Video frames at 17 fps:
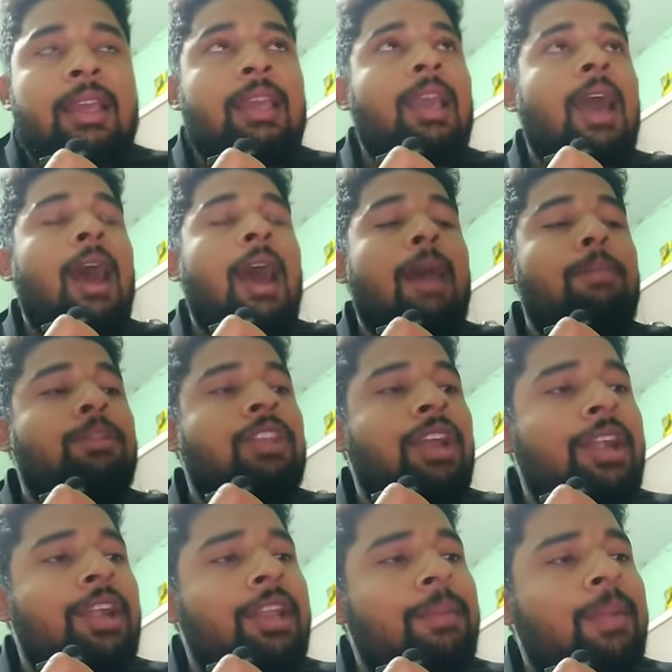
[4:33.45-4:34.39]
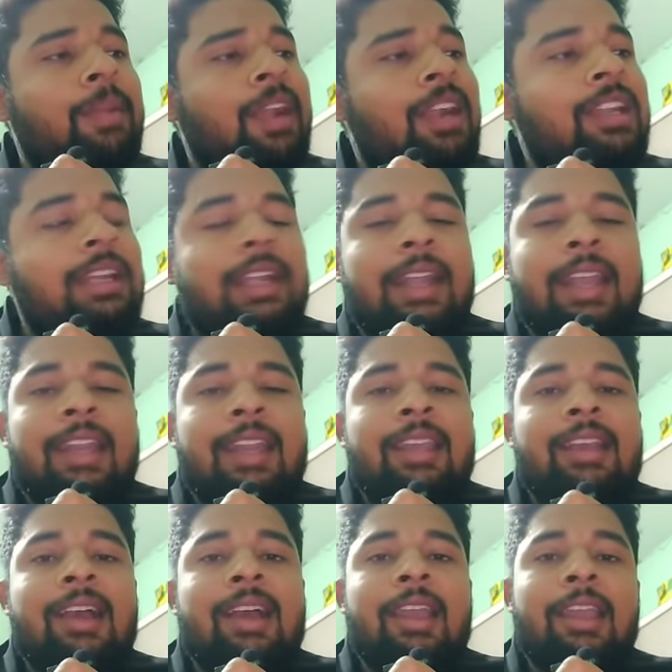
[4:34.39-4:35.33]
कि आप थर्टी मिनट
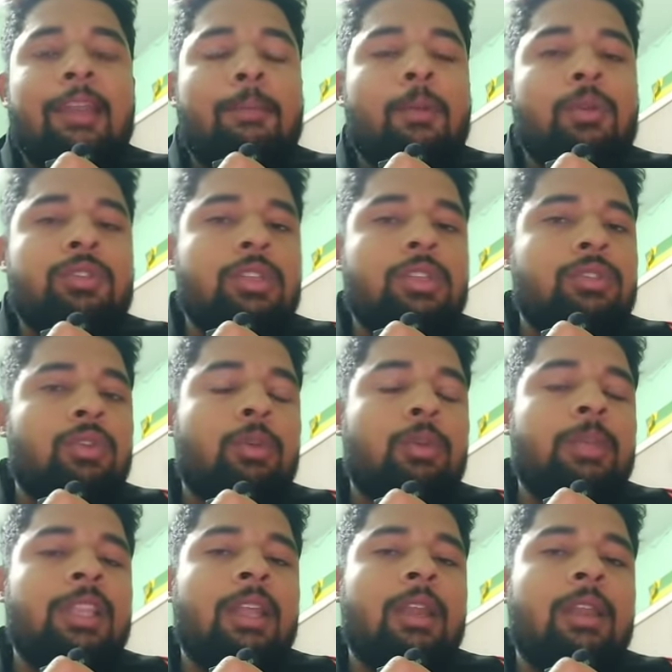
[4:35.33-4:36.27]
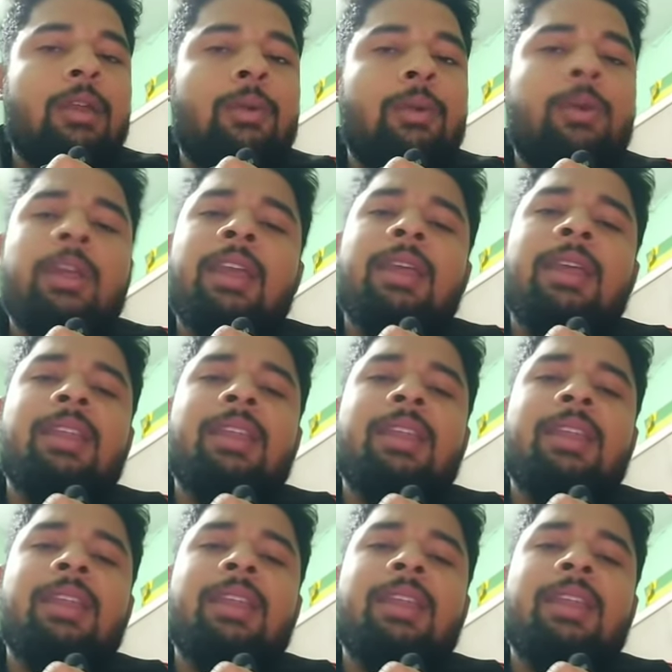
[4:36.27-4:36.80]
डेली का इन पोर्सन्स को भी देने लगो